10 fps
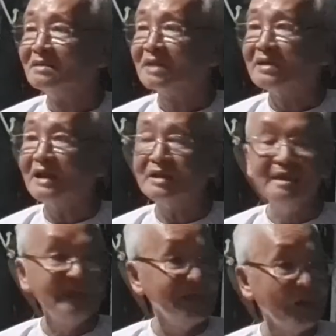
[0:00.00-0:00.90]
thành ra
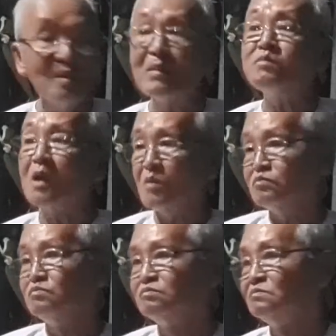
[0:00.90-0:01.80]
dĩ nhiên ông không bóc lột
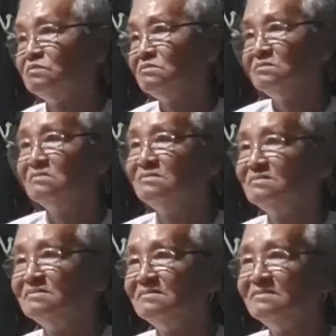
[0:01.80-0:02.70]

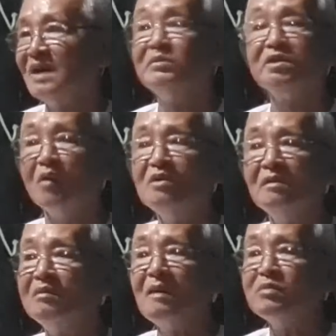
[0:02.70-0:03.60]
ông bị chủ
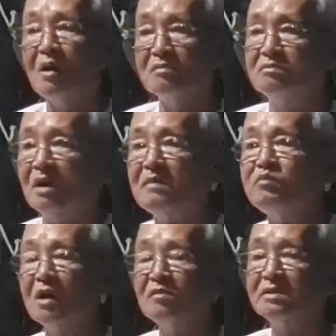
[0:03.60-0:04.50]
đâu không bóc lột không
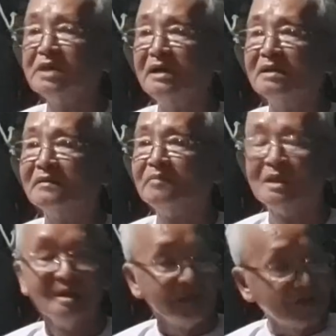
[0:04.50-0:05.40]
bóc lột người dân
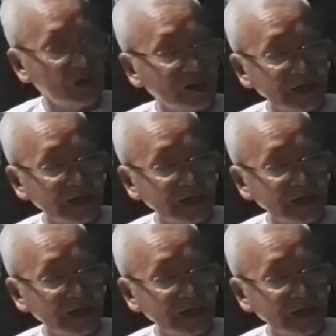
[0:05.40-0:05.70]
rồi